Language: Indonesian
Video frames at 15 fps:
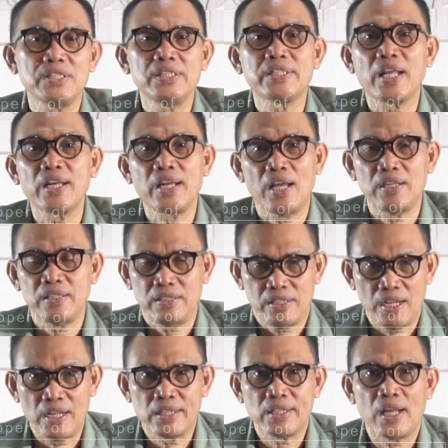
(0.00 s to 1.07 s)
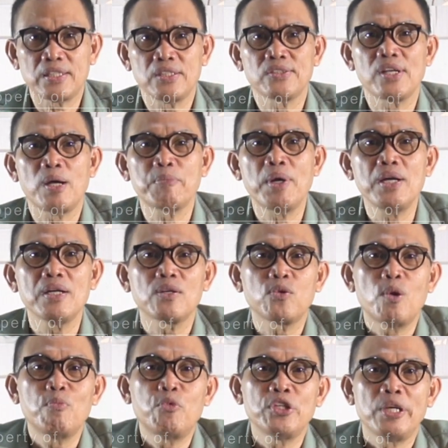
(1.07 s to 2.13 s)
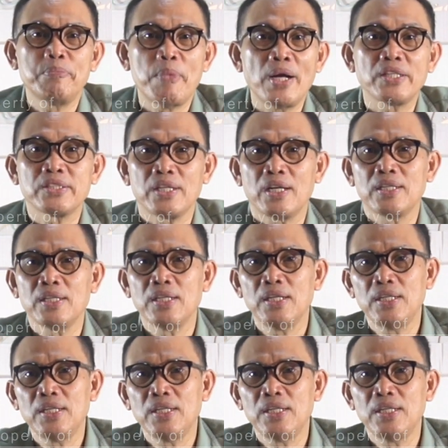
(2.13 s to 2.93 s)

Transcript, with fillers: internal antar sesama komponen bangsa.